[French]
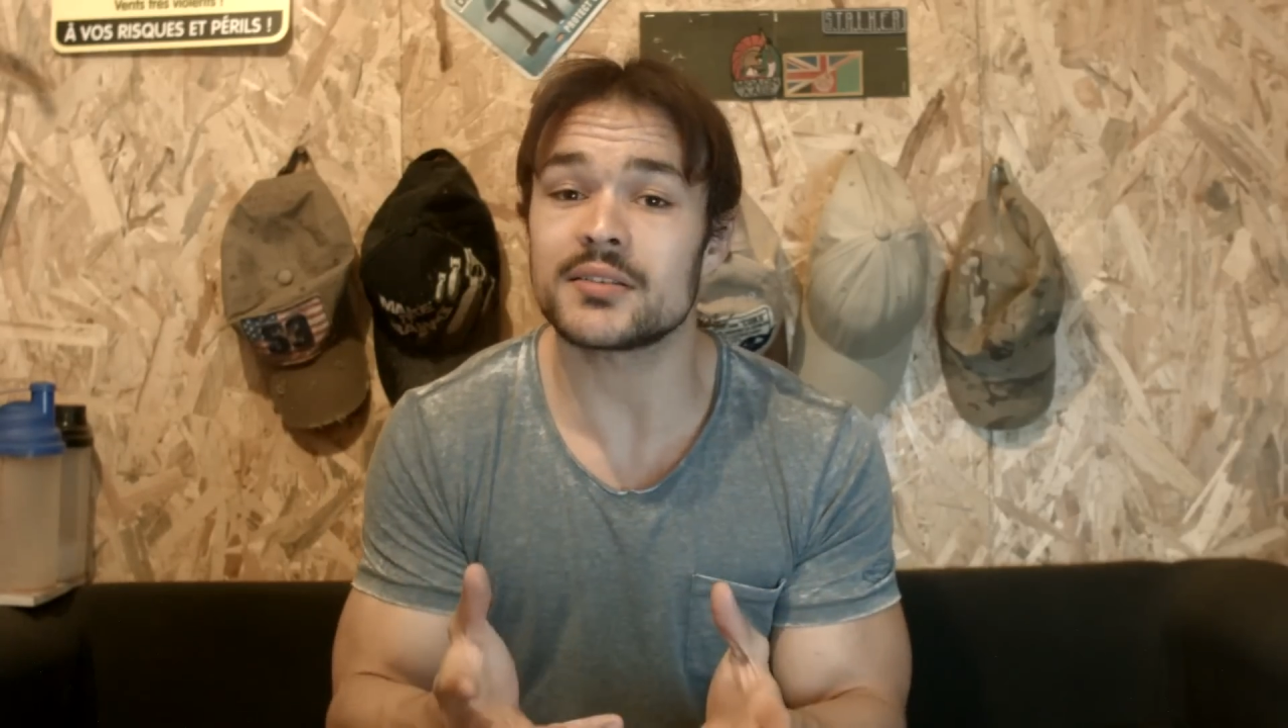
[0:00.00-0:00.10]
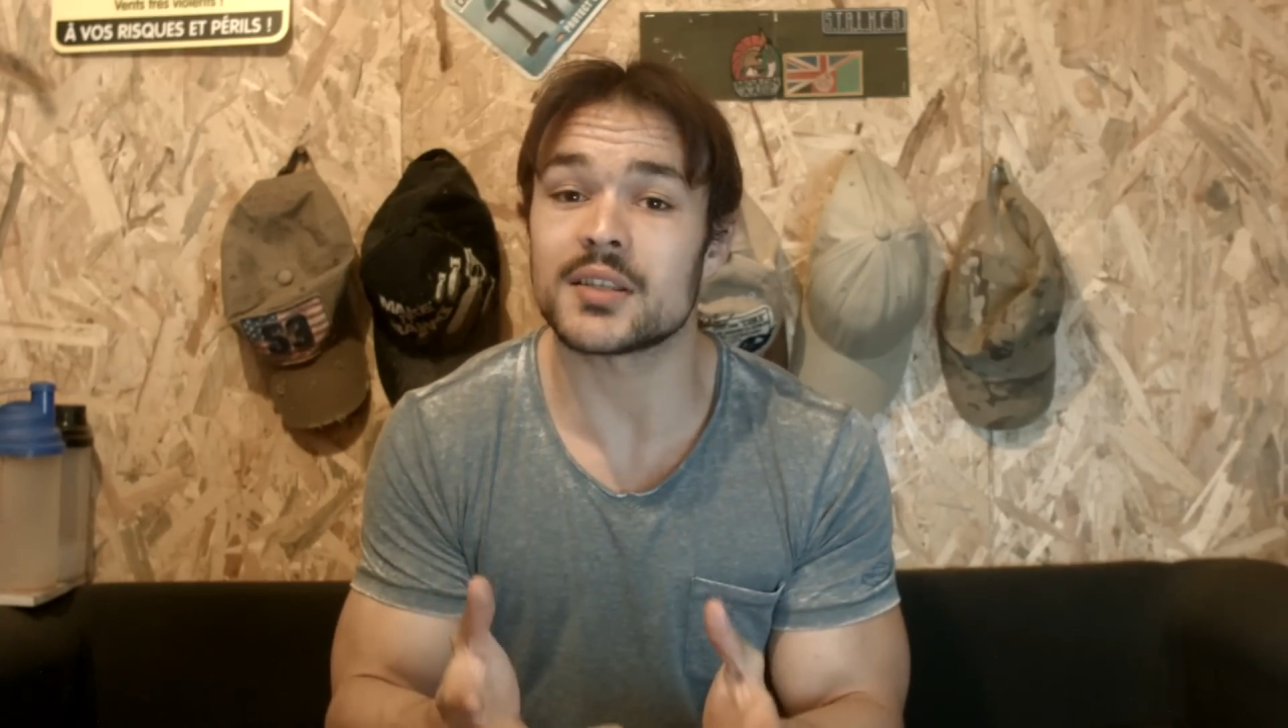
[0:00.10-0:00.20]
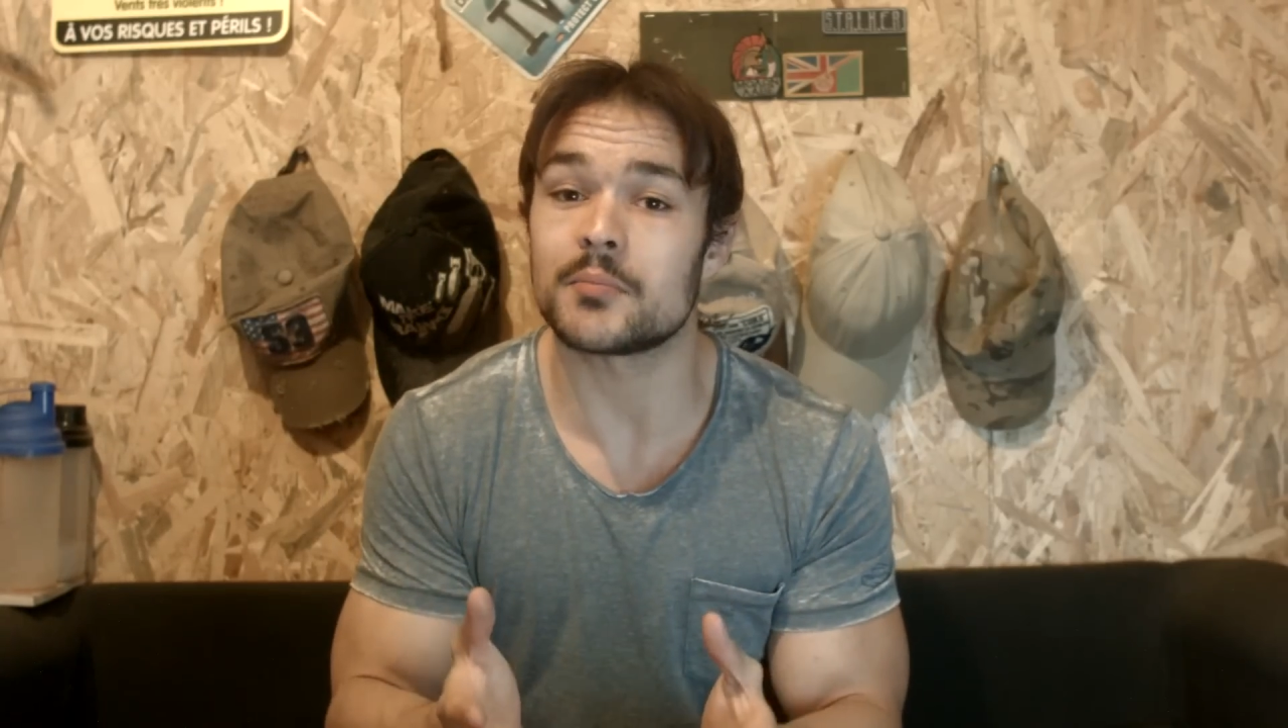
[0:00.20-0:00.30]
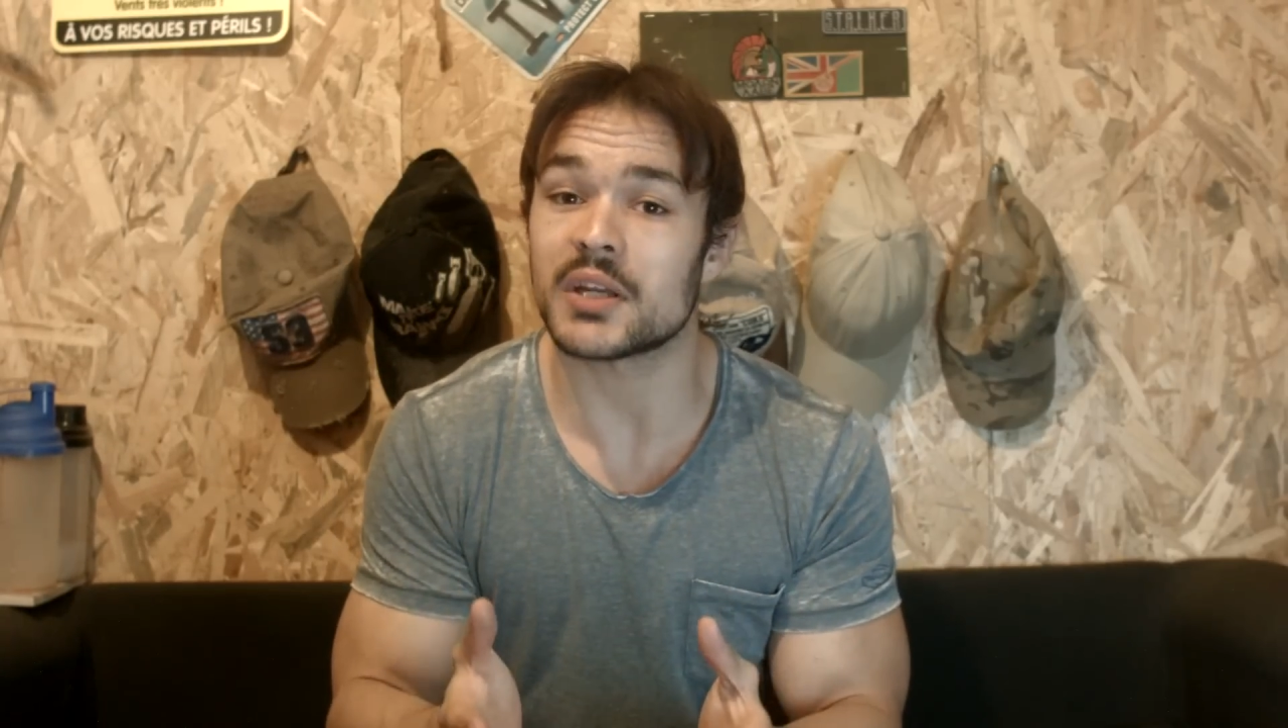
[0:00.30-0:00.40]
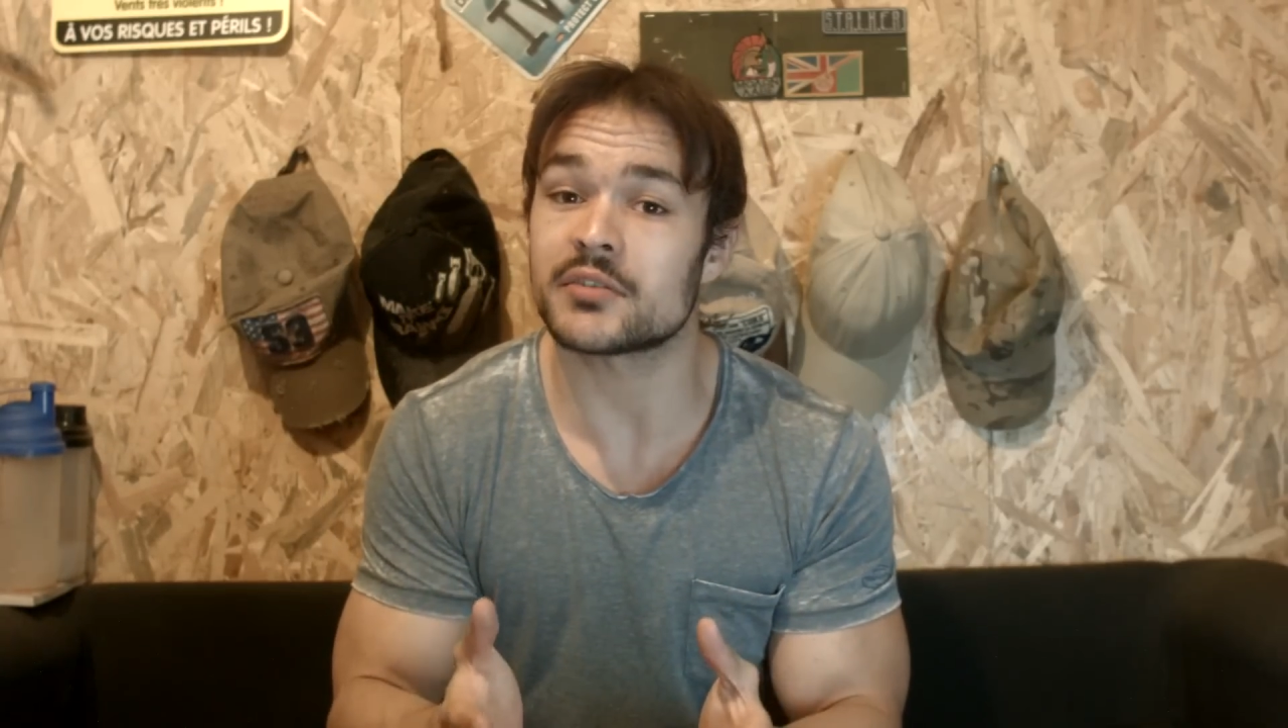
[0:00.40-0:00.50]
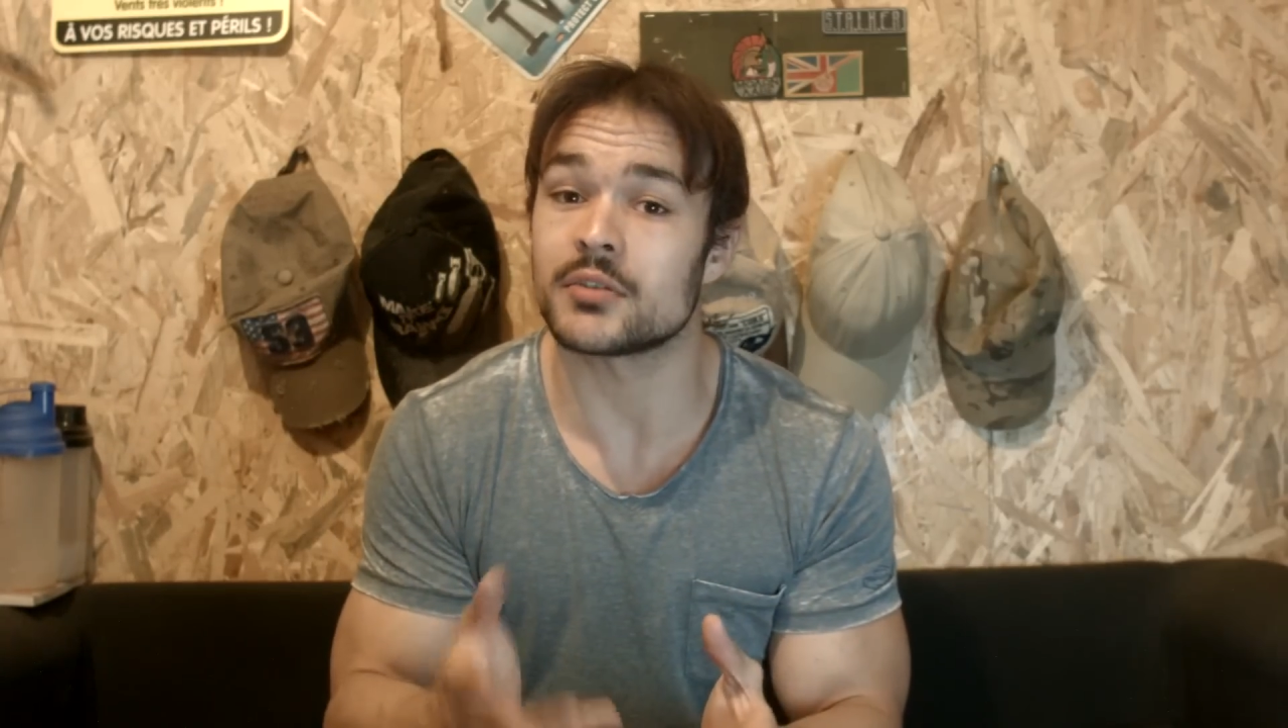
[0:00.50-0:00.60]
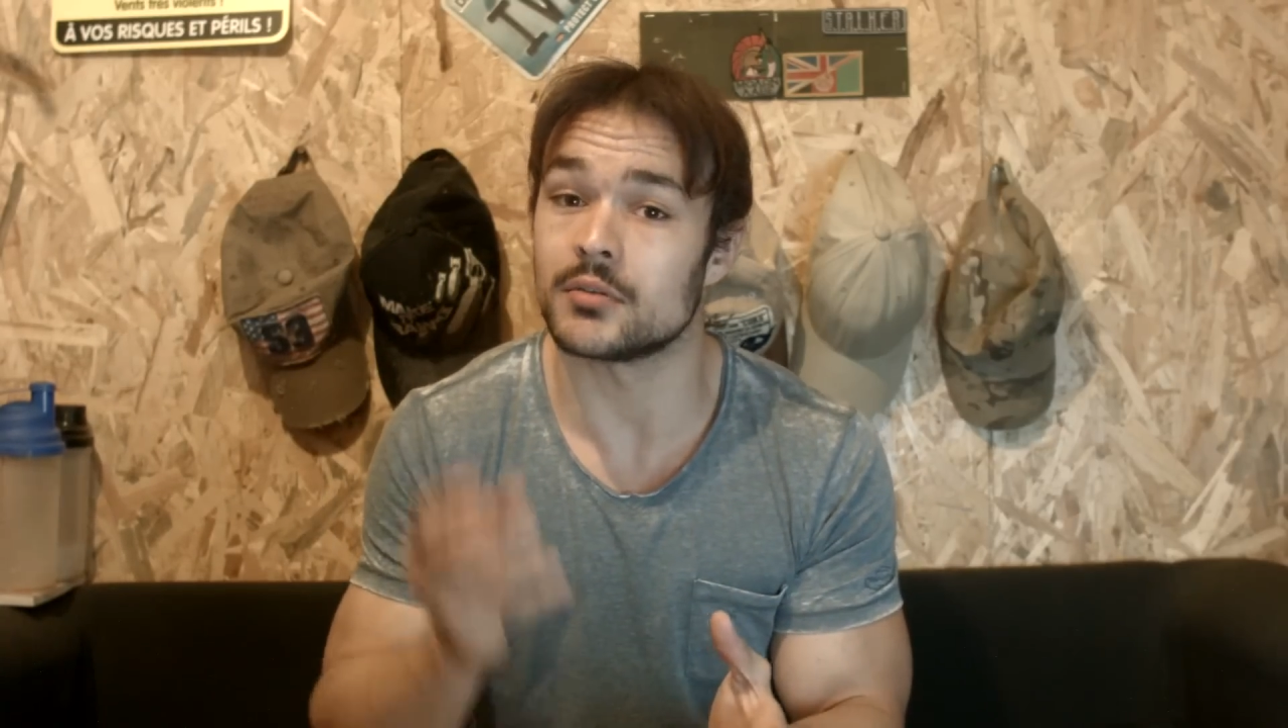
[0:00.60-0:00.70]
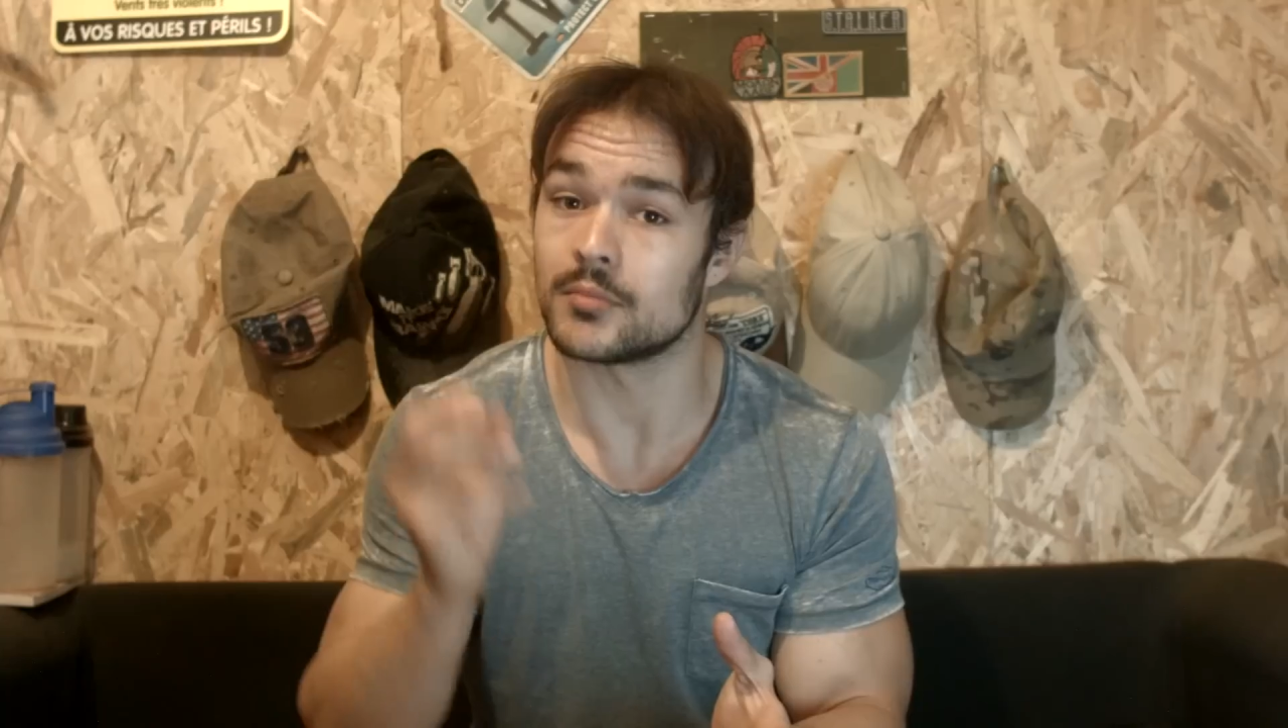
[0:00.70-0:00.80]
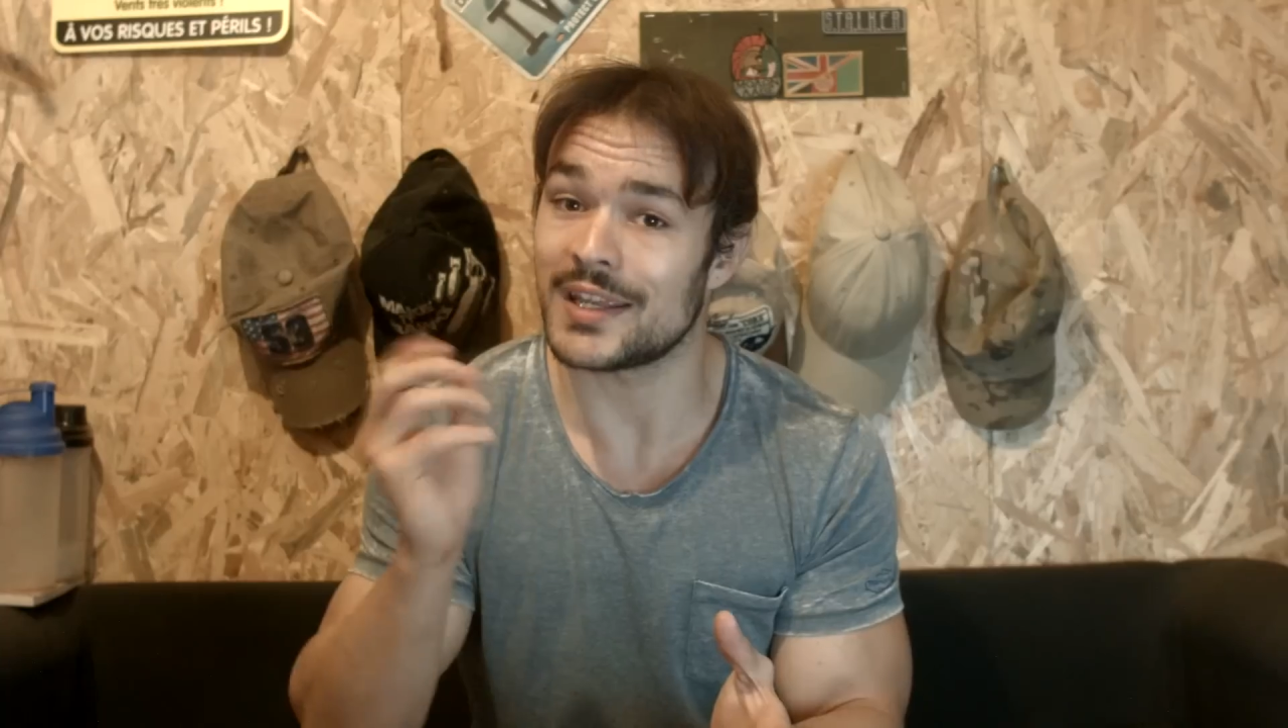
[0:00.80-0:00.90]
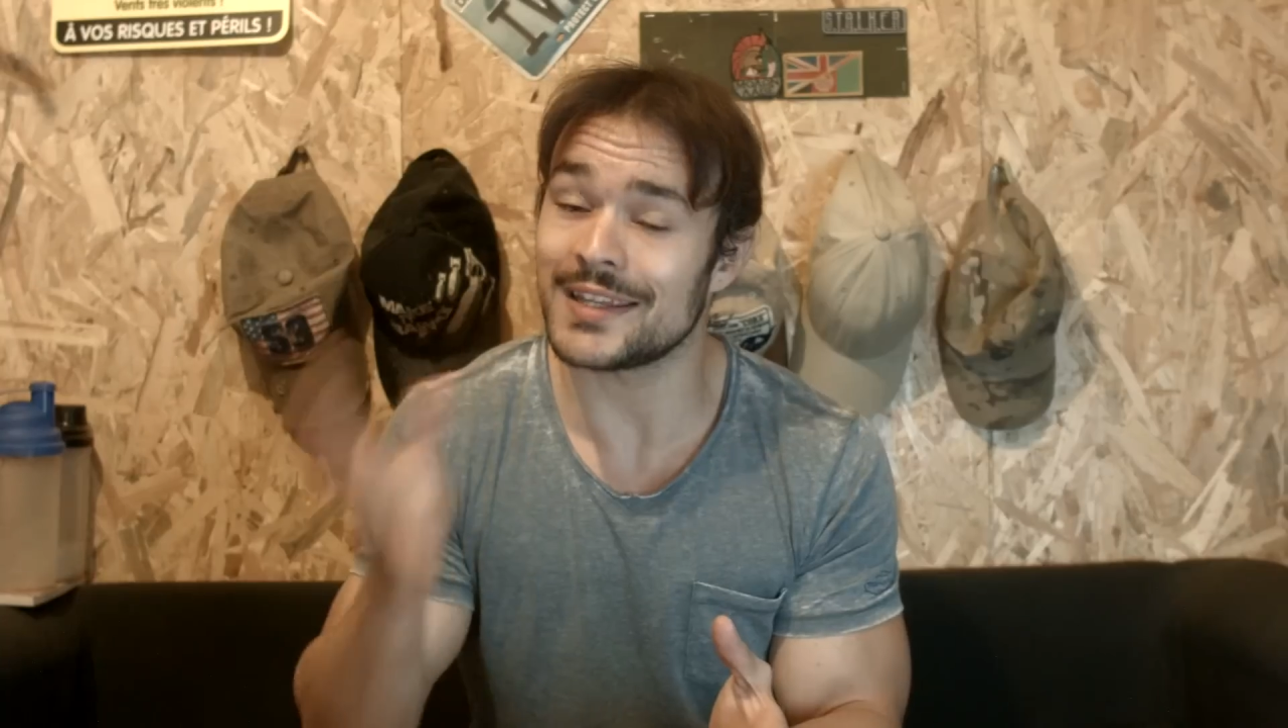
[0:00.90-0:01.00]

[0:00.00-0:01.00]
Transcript: cette personne